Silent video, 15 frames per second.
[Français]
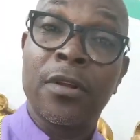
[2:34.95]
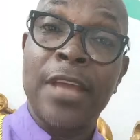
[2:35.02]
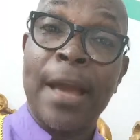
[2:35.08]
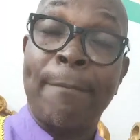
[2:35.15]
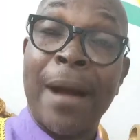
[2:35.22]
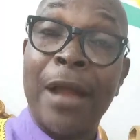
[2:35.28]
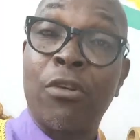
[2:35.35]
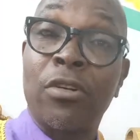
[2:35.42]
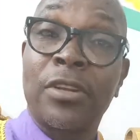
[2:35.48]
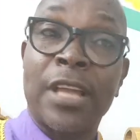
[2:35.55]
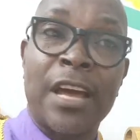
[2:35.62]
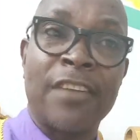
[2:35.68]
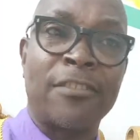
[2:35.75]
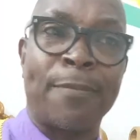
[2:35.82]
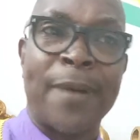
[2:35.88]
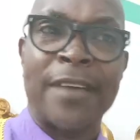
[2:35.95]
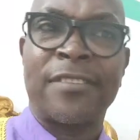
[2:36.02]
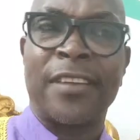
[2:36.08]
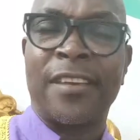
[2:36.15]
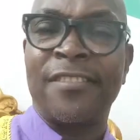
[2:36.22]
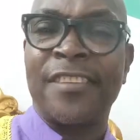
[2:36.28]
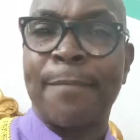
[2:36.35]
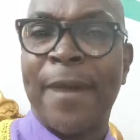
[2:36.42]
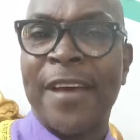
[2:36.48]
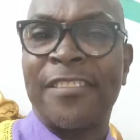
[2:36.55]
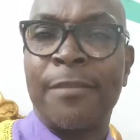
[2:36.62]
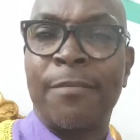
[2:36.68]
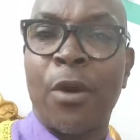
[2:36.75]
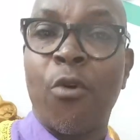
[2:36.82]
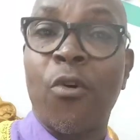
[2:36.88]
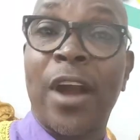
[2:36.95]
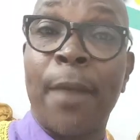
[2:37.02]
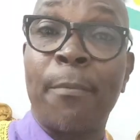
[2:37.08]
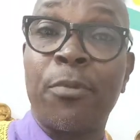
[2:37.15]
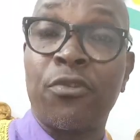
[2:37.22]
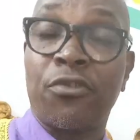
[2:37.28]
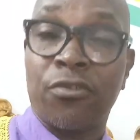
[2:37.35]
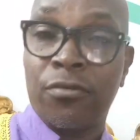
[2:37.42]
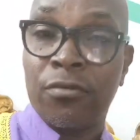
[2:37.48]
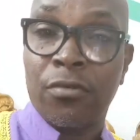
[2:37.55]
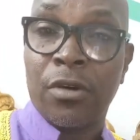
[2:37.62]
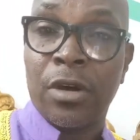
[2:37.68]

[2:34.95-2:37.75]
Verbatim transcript: il n'y a pas longtemps, je ne sais pas ce qui s'est passé, mais au campus,